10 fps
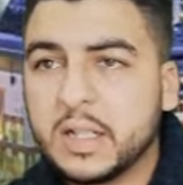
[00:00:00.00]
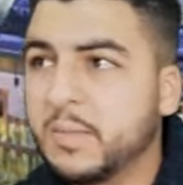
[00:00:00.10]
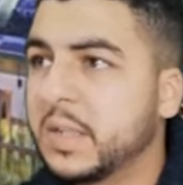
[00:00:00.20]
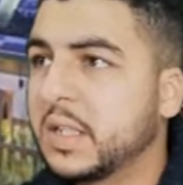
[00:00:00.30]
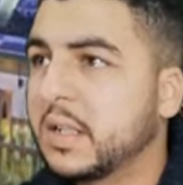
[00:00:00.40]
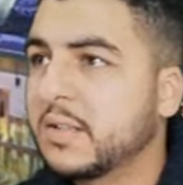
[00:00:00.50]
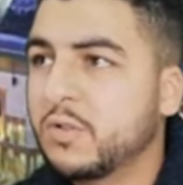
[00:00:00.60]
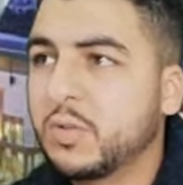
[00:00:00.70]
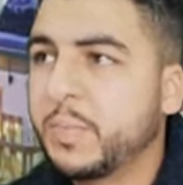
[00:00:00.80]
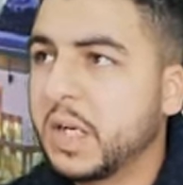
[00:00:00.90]
يعني مثلا خصو
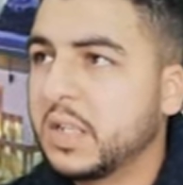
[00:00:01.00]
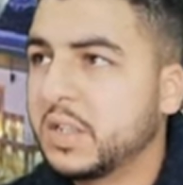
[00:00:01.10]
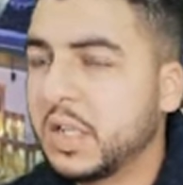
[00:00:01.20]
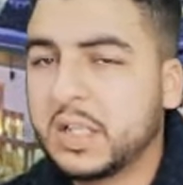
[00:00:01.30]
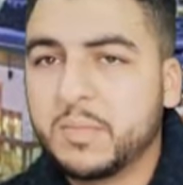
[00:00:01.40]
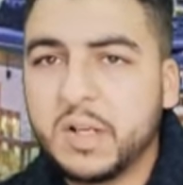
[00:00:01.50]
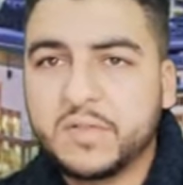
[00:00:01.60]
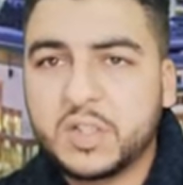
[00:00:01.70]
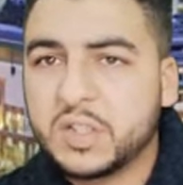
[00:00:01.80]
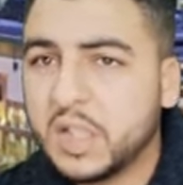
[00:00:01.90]
يدبر على شي خدمه
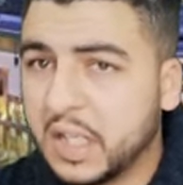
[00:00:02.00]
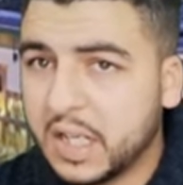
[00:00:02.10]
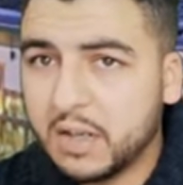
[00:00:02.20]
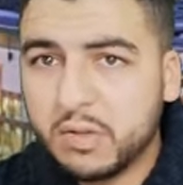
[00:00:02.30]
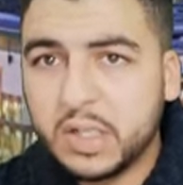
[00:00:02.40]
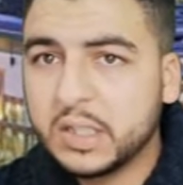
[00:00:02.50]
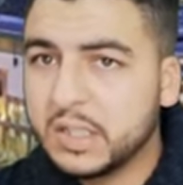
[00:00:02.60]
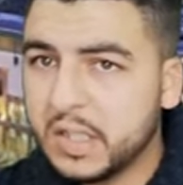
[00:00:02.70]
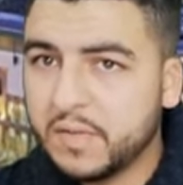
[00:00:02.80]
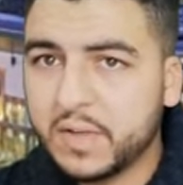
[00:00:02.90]
في شي شركه ولا هادي
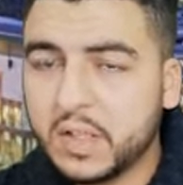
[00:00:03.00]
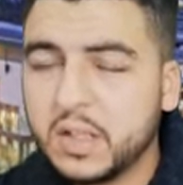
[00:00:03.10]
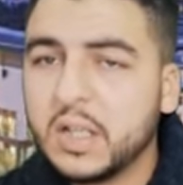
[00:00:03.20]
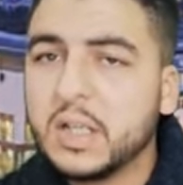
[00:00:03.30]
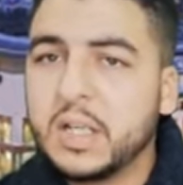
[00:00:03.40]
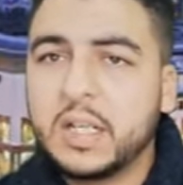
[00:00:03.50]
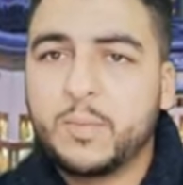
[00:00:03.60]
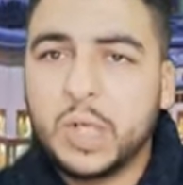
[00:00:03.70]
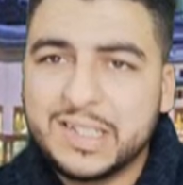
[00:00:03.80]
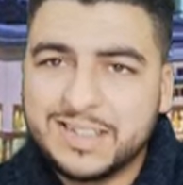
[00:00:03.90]
صافي يعني
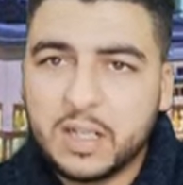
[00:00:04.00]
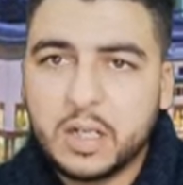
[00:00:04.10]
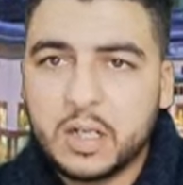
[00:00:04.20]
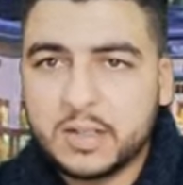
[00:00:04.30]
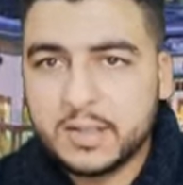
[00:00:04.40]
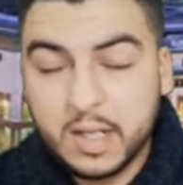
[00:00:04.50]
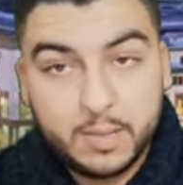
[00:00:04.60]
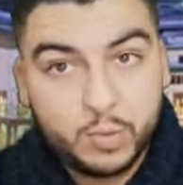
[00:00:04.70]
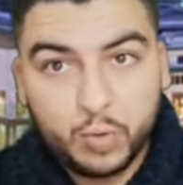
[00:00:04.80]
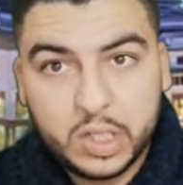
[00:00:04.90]
بواحد الصالير
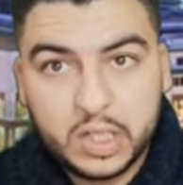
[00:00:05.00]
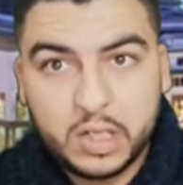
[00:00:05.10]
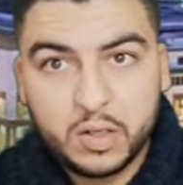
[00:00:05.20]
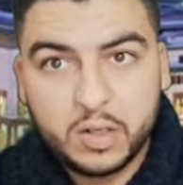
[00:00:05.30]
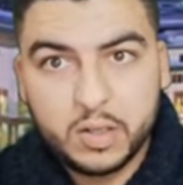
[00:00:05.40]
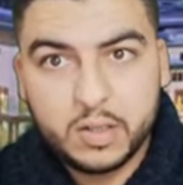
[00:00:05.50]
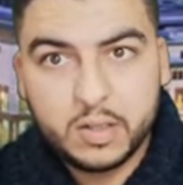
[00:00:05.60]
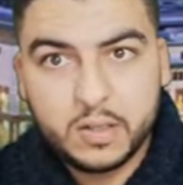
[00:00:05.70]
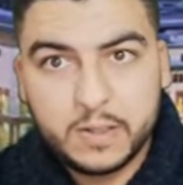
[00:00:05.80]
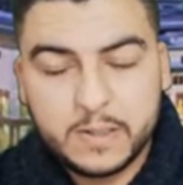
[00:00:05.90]
ستابل وك
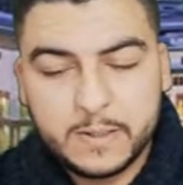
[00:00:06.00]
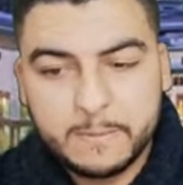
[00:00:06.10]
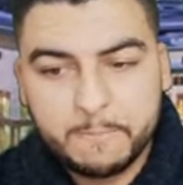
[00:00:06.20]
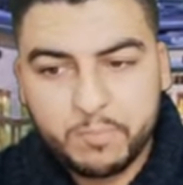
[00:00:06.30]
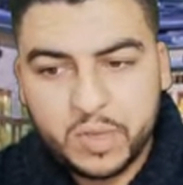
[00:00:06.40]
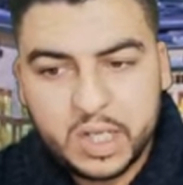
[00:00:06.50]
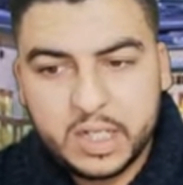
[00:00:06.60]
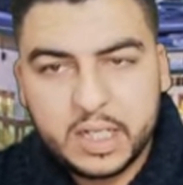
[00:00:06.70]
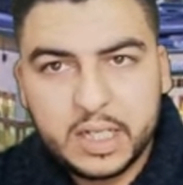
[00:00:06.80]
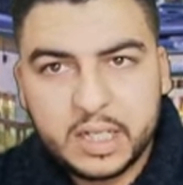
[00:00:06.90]

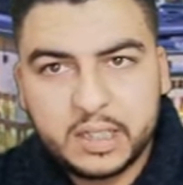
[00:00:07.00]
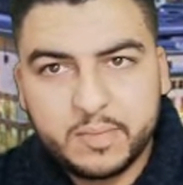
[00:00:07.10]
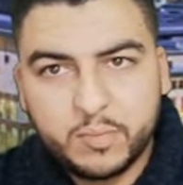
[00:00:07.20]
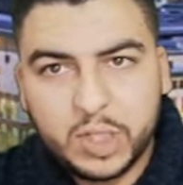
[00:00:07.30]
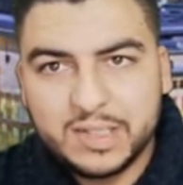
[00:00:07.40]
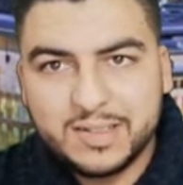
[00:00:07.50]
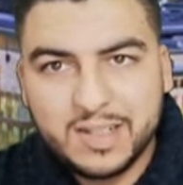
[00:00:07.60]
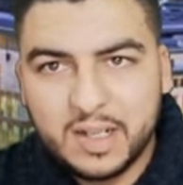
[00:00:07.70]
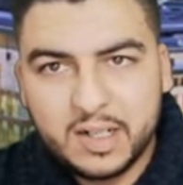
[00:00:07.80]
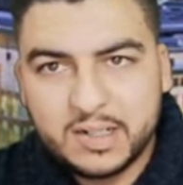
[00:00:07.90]
يعني كيخدم بواحد
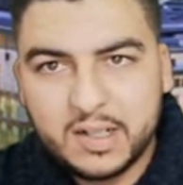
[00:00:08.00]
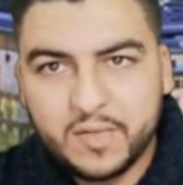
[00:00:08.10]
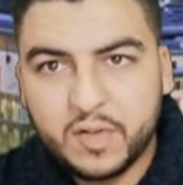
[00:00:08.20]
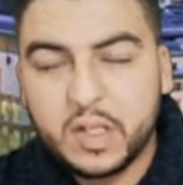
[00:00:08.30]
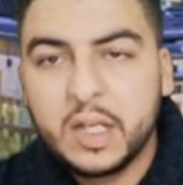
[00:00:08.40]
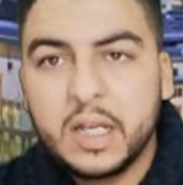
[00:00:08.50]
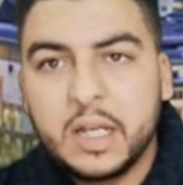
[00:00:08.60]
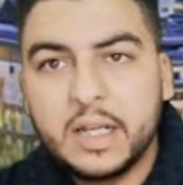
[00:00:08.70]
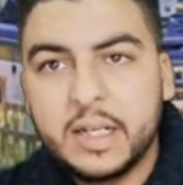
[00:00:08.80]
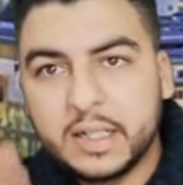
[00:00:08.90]
الصالير صافي
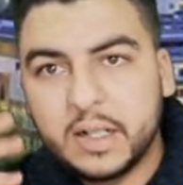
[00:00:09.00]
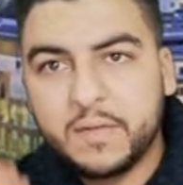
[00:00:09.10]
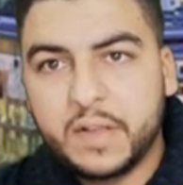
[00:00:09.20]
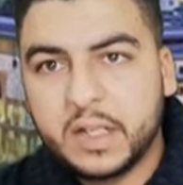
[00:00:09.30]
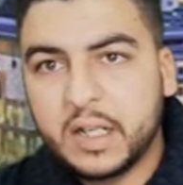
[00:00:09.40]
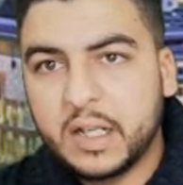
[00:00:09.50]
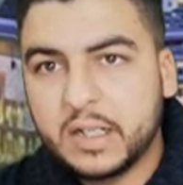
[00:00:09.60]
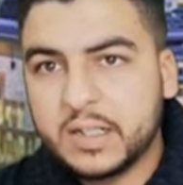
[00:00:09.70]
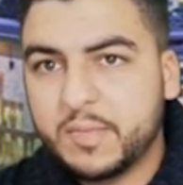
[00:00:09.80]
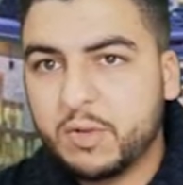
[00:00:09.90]
يعني هذاك الفكر اللي
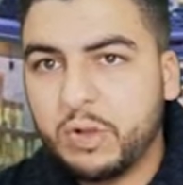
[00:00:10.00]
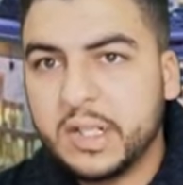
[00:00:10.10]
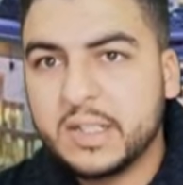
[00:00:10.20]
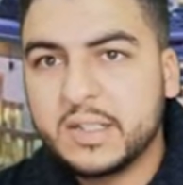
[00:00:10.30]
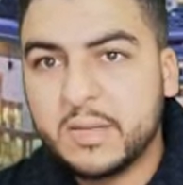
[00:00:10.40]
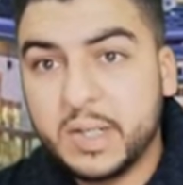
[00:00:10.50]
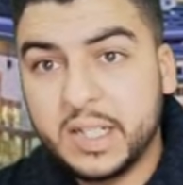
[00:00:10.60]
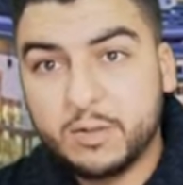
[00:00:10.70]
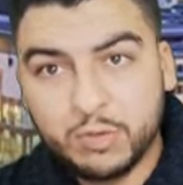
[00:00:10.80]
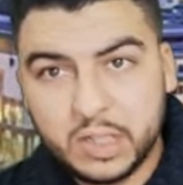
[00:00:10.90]
كنسميوه حنا
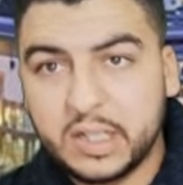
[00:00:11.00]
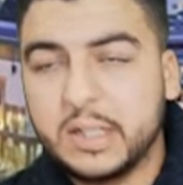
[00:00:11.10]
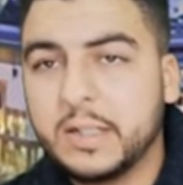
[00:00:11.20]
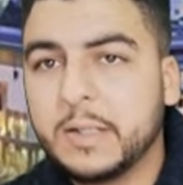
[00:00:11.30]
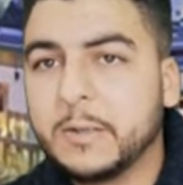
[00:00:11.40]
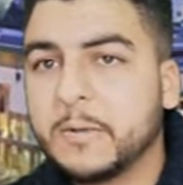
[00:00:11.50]
التبعيه والتقليدي